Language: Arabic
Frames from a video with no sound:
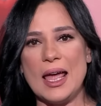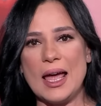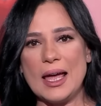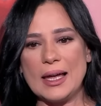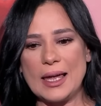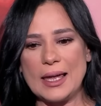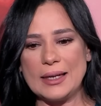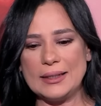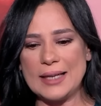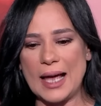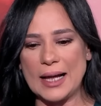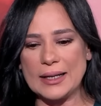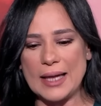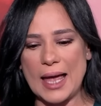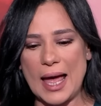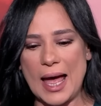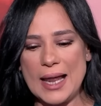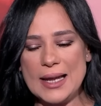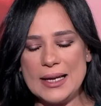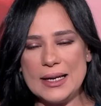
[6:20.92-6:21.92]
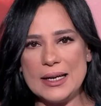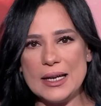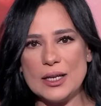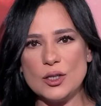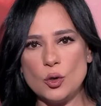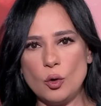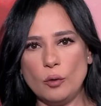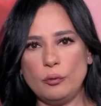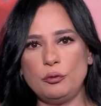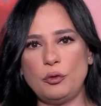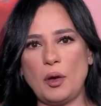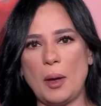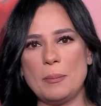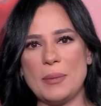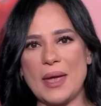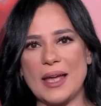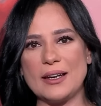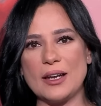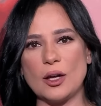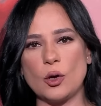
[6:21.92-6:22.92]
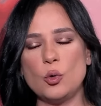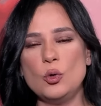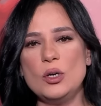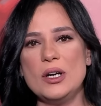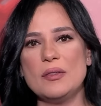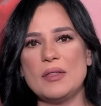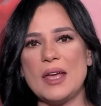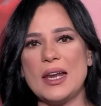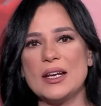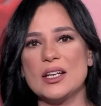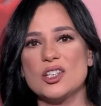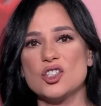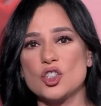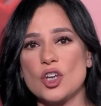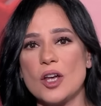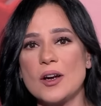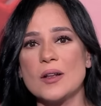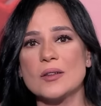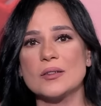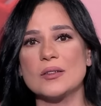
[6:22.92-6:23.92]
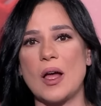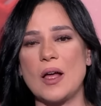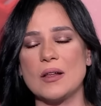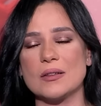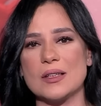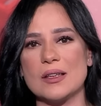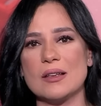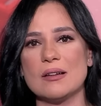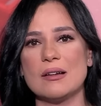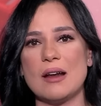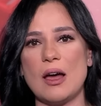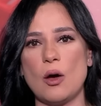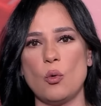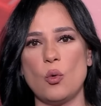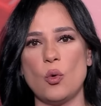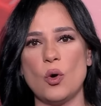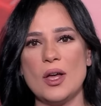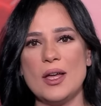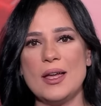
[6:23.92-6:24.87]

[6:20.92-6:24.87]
آه، يعني هل يفهم بأن كل ذلك جرى التحضير له